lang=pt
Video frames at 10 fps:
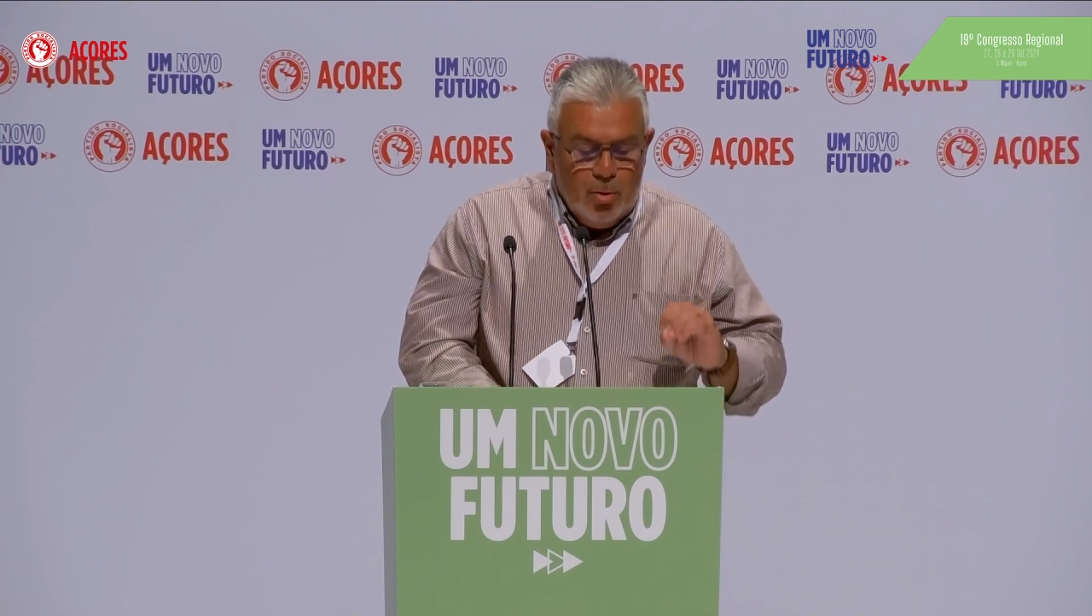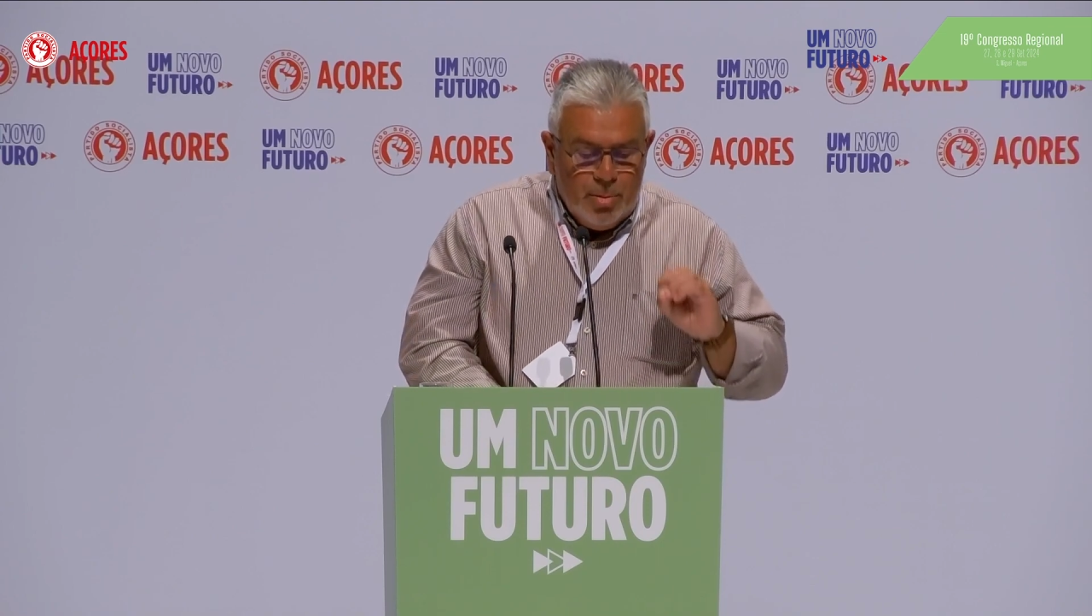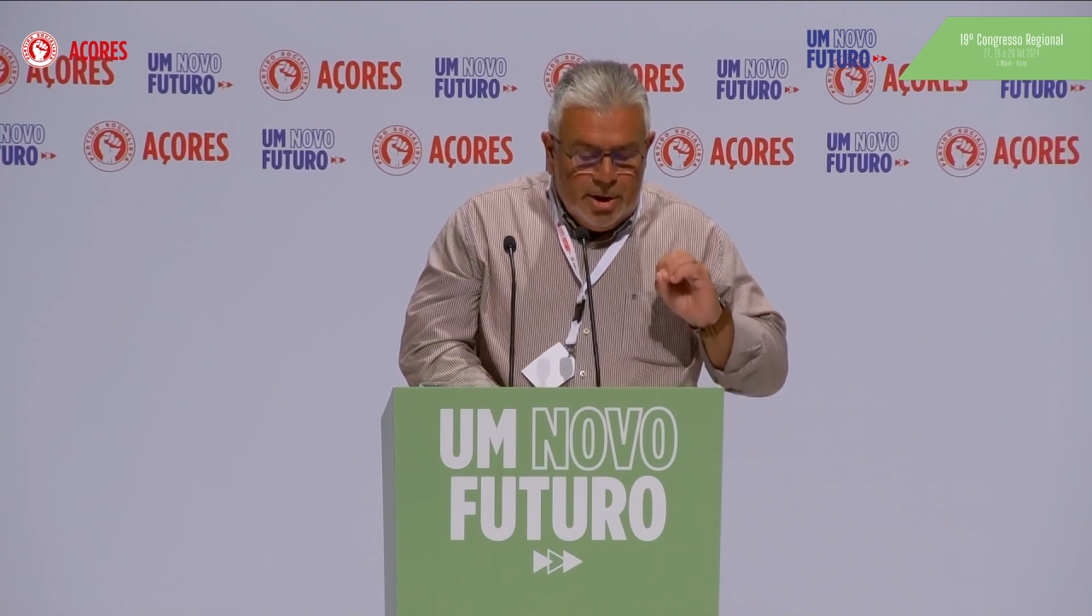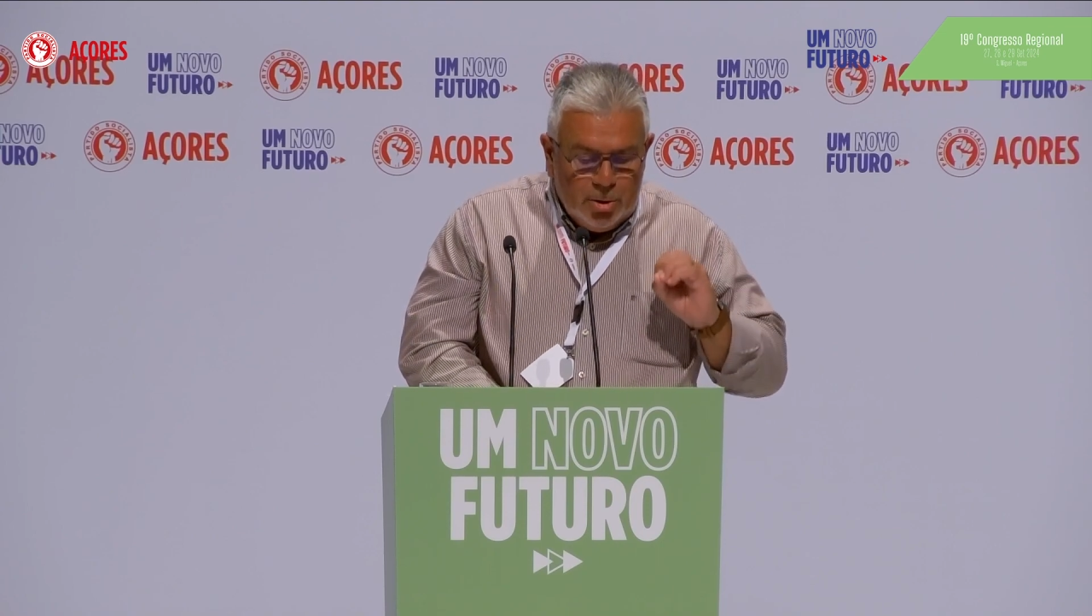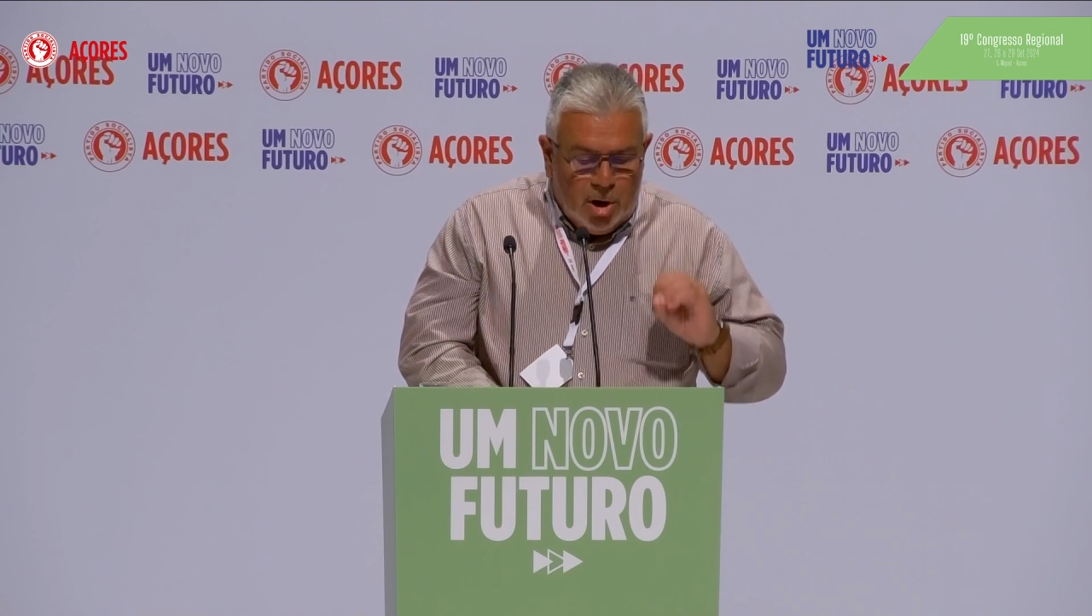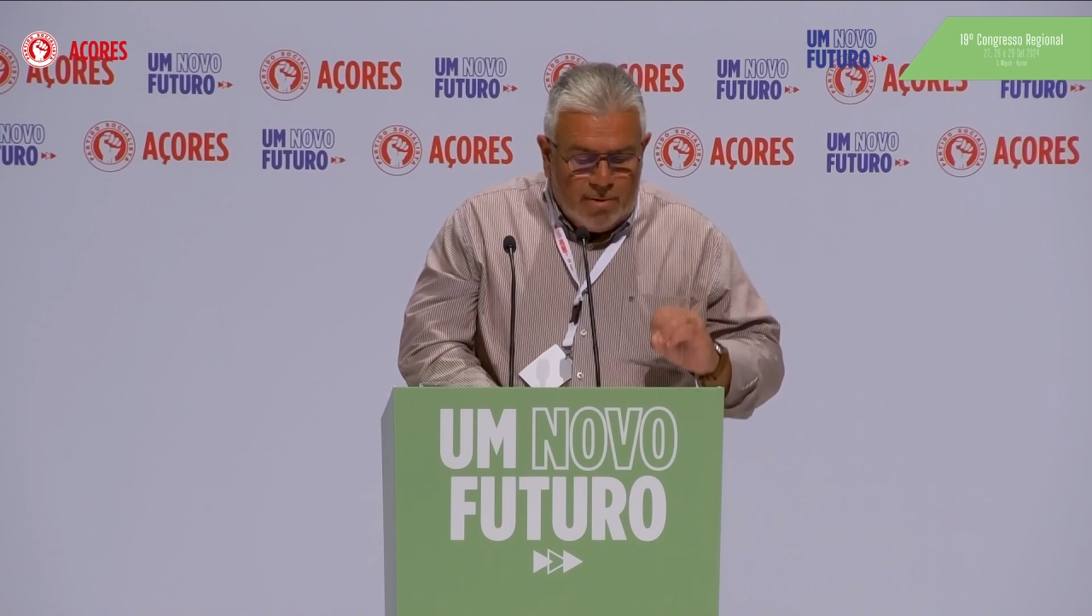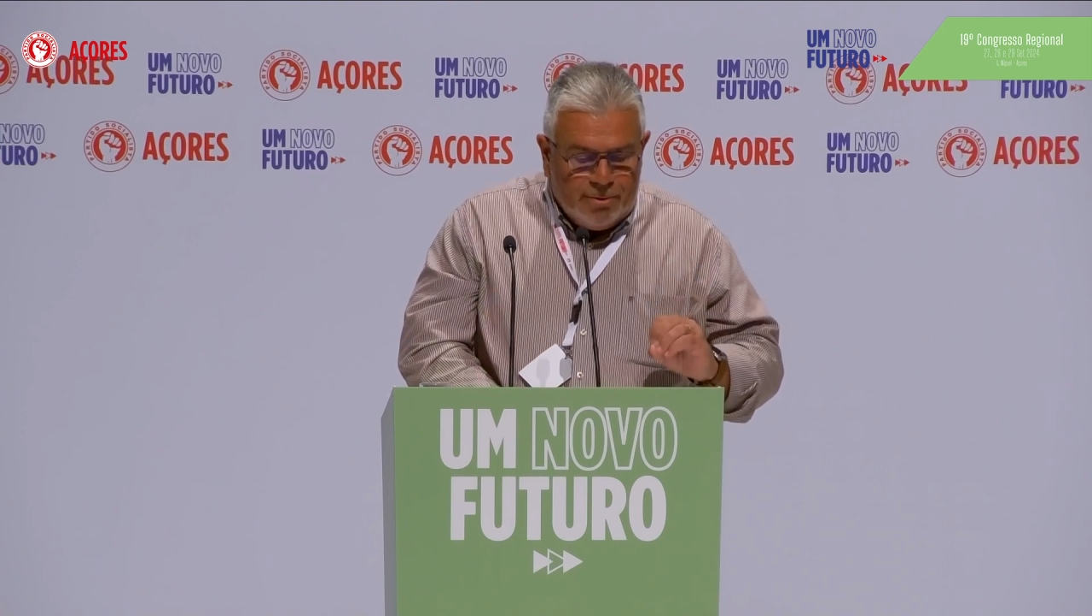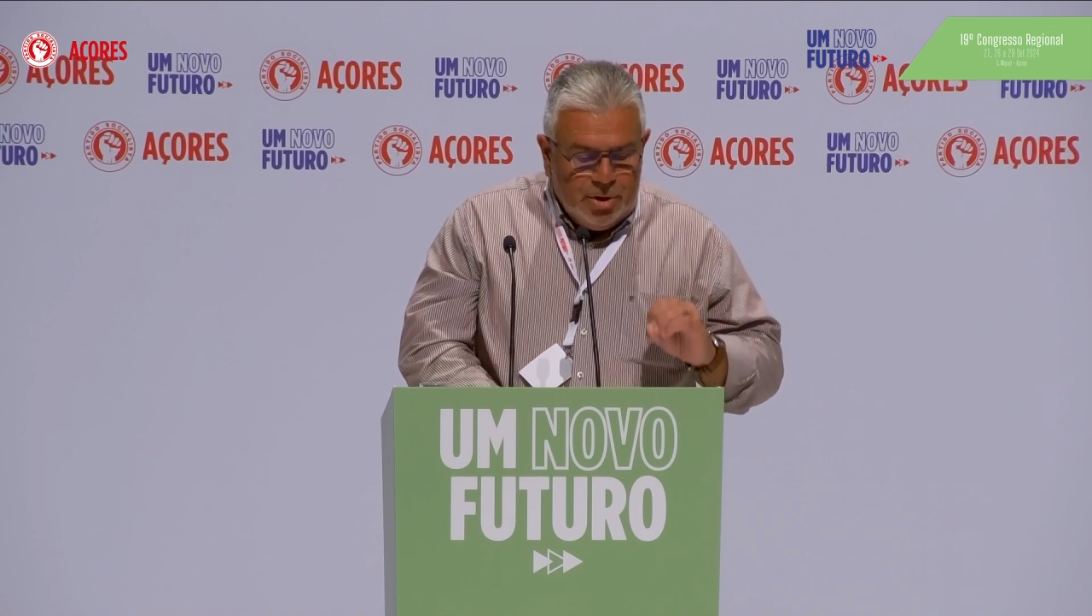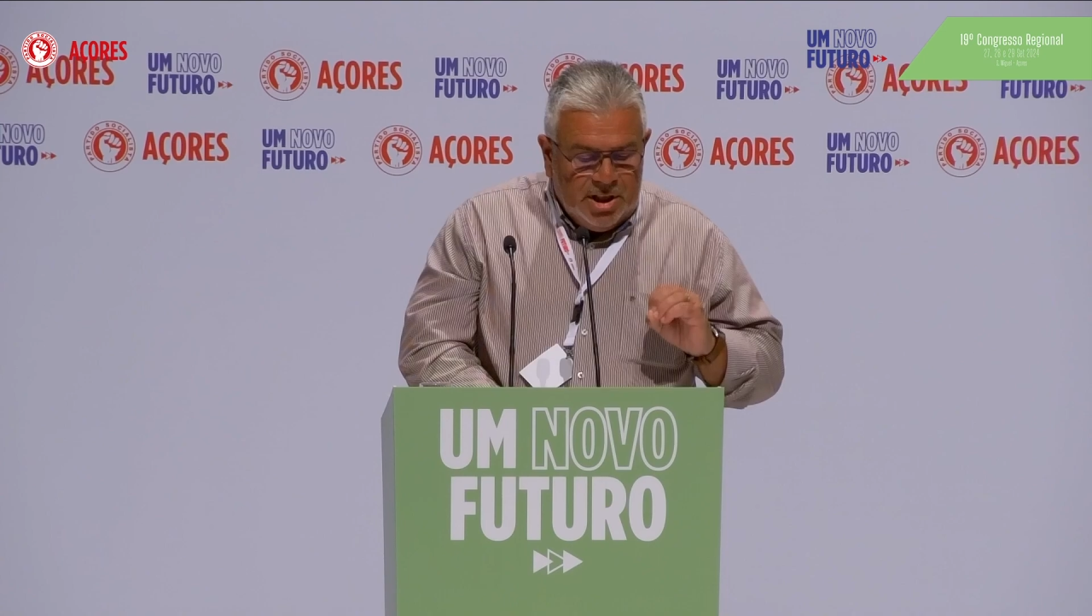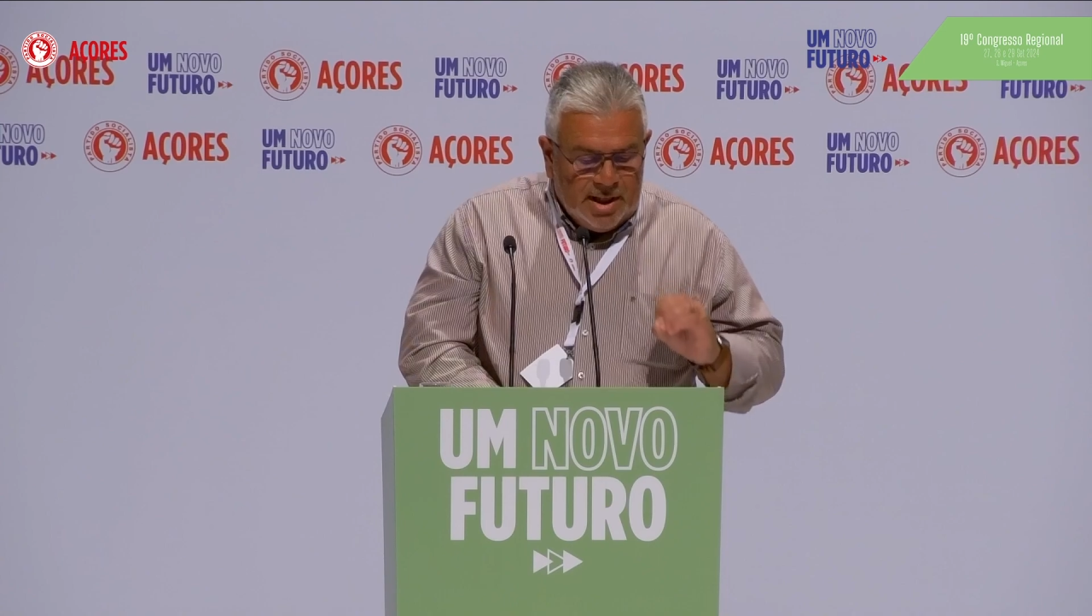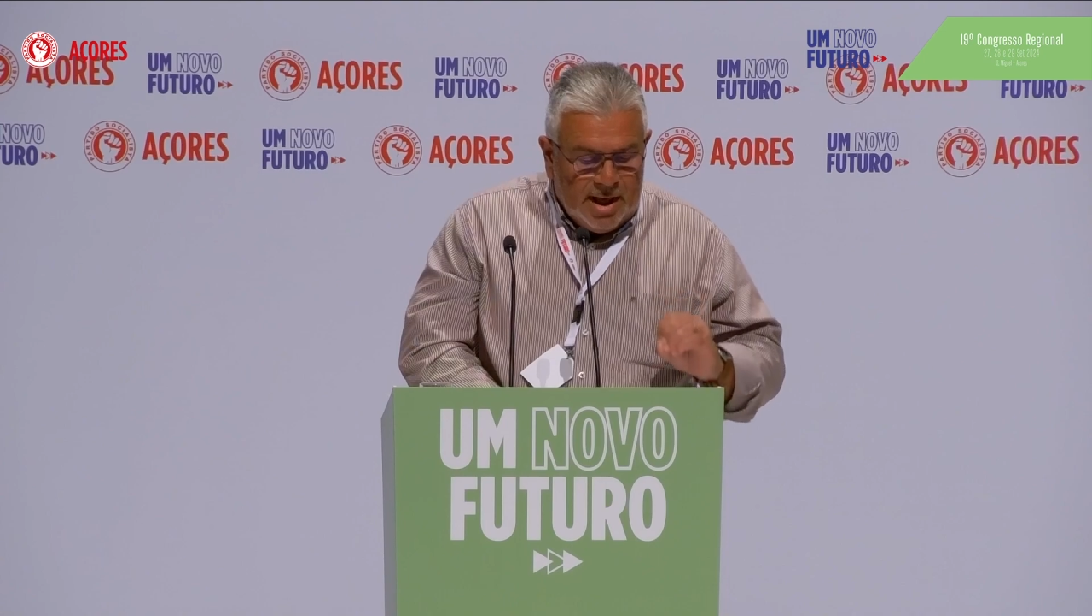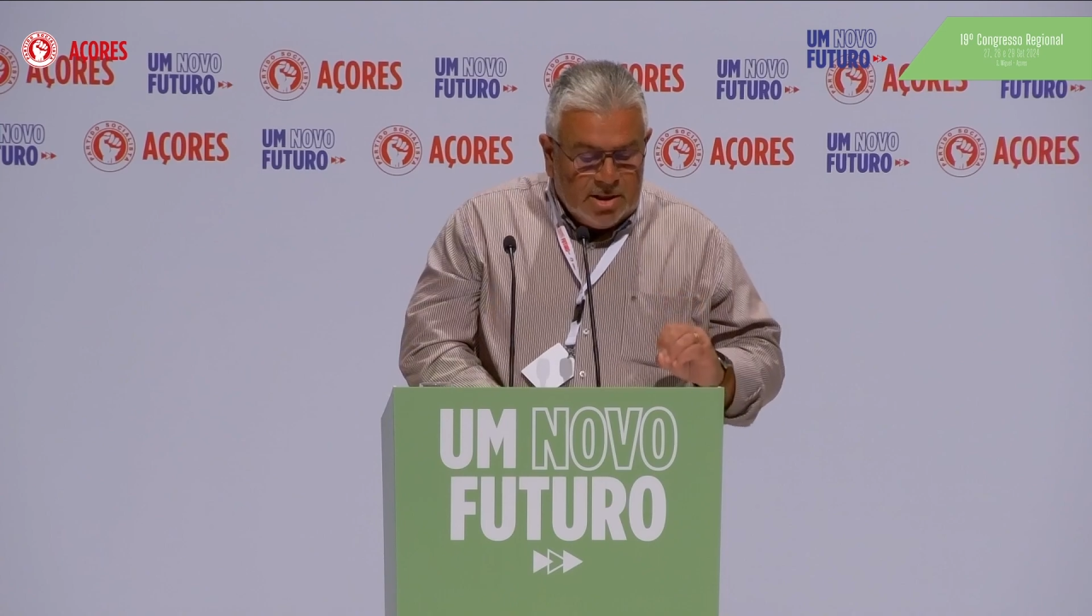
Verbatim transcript: uma nova unidade